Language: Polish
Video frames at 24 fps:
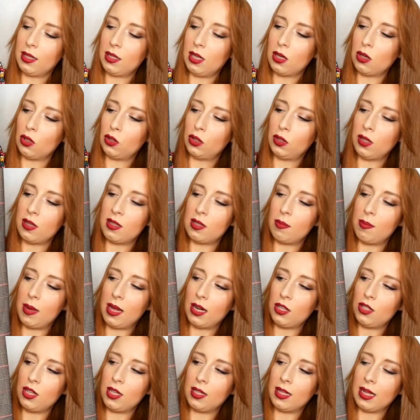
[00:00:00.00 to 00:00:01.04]
tylko że to jest
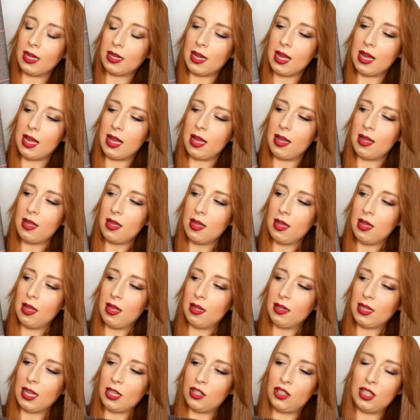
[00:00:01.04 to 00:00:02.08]
bardziej taka
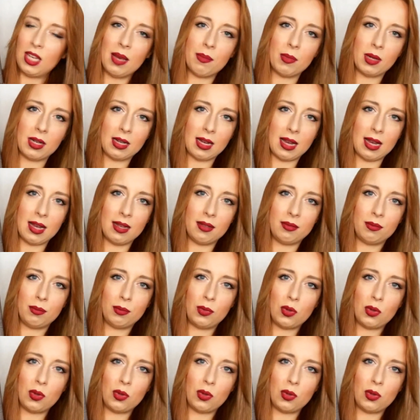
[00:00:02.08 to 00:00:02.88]
tasiemka,